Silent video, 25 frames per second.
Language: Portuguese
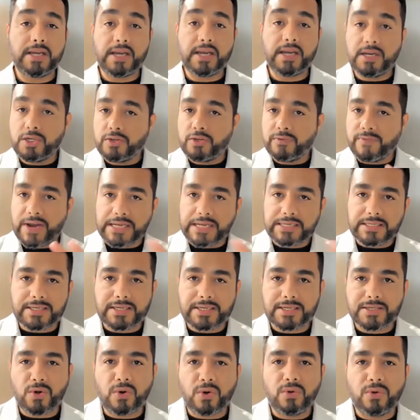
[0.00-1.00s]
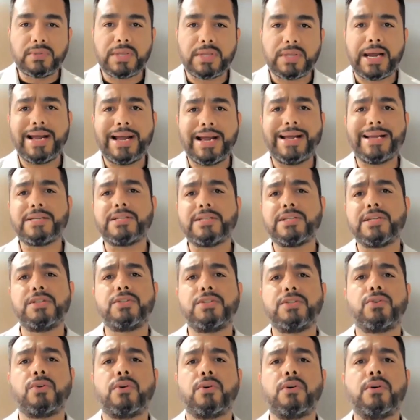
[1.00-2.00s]
E a gente faz essas
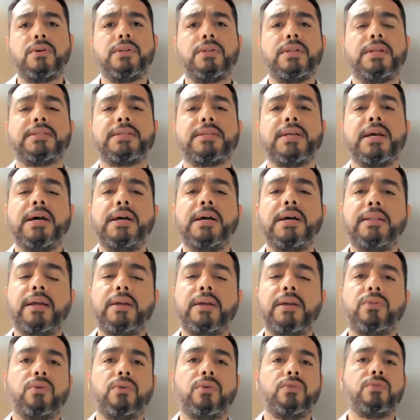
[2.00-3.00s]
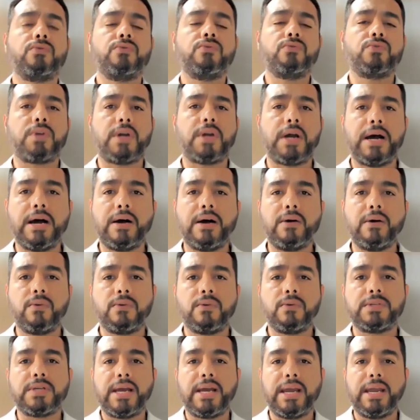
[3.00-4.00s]
contagens todas, tem todos uns
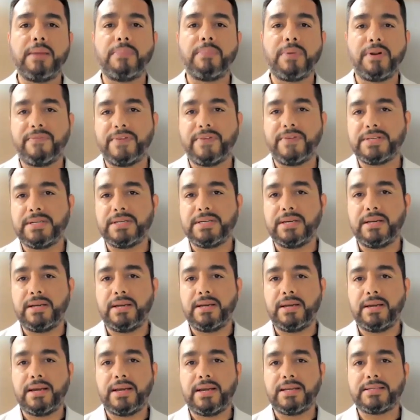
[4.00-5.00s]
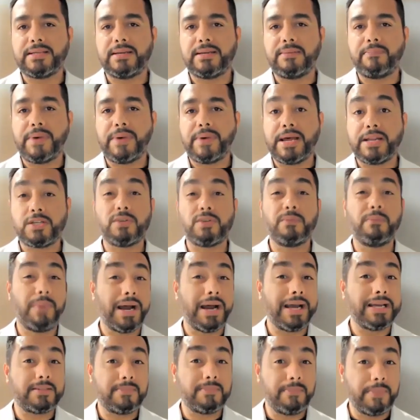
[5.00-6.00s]
cálculos aí para fazer essa parte
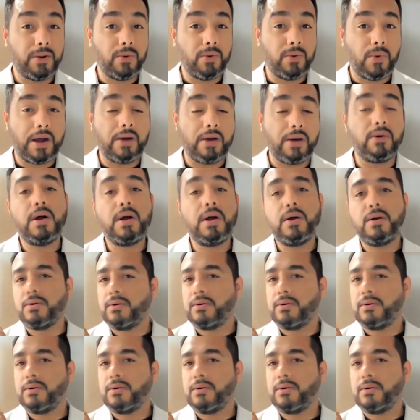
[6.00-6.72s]
mais manual,